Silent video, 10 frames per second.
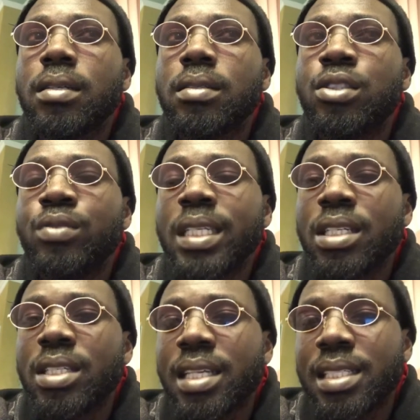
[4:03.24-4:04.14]
je vous ai dit que
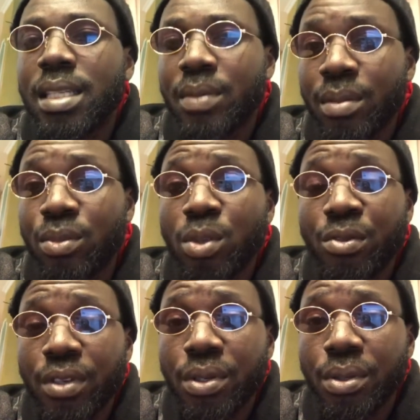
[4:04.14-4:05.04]
c'est en septembre
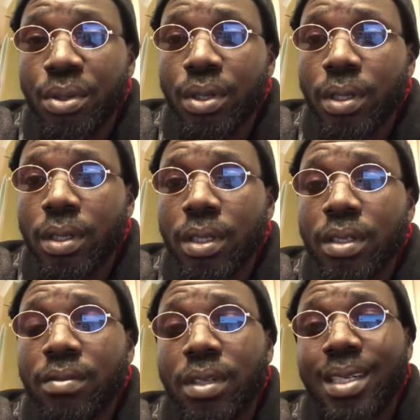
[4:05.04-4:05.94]
2022.
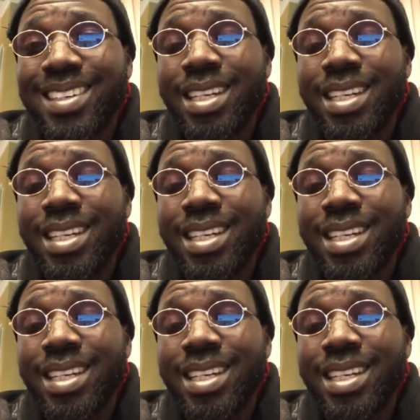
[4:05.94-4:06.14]
Voilà,